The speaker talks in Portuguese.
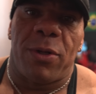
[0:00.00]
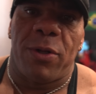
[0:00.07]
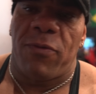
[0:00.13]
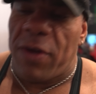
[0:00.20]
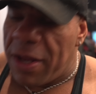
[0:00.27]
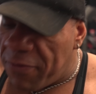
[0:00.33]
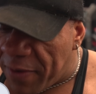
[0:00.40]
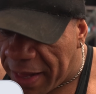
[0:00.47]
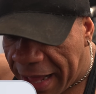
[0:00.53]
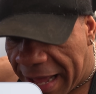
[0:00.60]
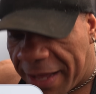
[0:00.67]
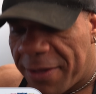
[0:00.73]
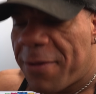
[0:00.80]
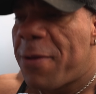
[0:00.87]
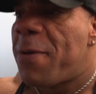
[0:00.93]
Eu não vou nem
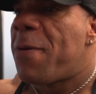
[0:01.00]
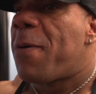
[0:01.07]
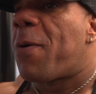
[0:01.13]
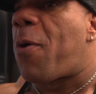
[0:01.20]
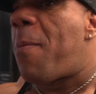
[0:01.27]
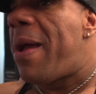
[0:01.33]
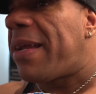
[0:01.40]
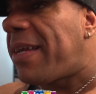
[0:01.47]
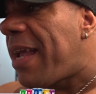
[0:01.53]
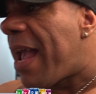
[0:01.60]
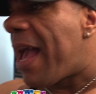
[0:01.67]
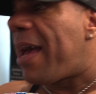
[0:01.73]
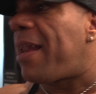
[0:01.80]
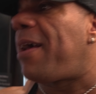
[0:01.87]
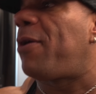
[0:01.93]
falar. Como é que
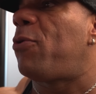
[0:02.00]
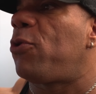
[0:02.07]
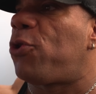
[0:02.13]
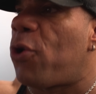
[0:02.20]
era o